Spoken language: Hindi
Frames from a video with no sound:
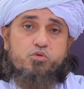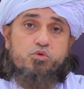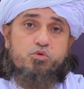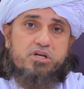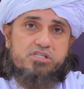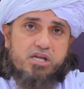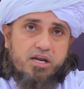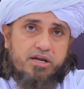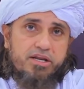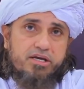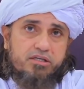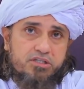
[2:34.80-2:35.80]
उनको नज़र
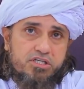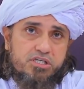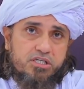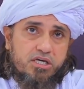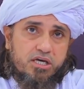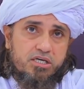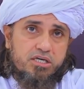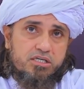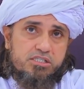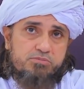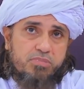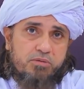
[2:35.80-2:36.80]
लगने का अंदेशा था कि ये
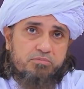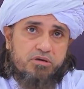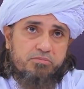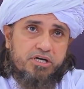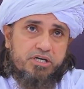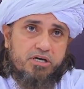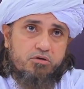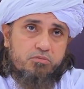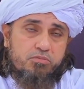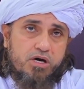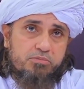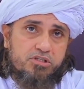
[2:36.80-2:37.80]
किस बाप के बेटे हैं और
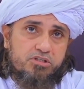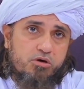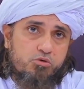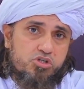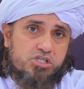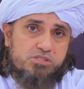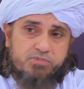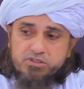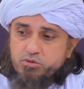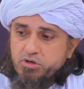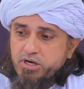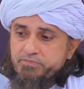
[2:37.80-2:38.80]
बाप कितना
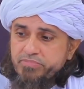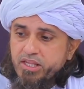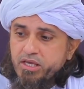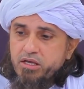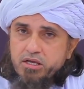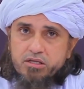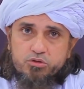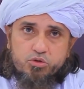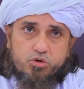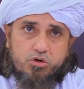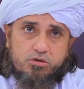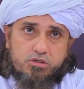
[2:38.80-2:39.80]
खुशकस्मत होगा
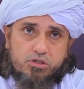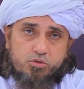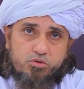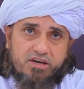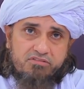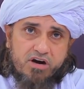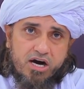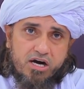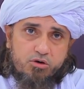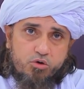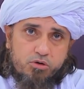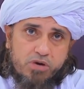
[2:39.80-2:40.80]
तो क्योंकि
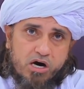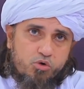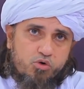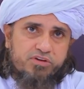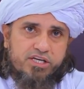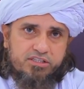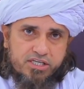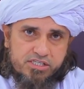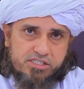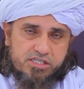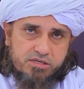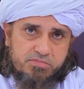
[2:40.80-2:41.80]
वहाँ लोग मरूफ नहीं थे
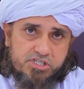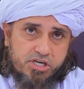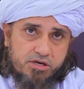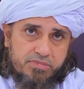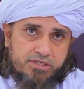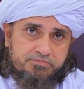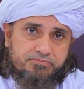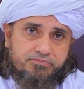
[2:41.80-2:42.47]
इससे मिस्र में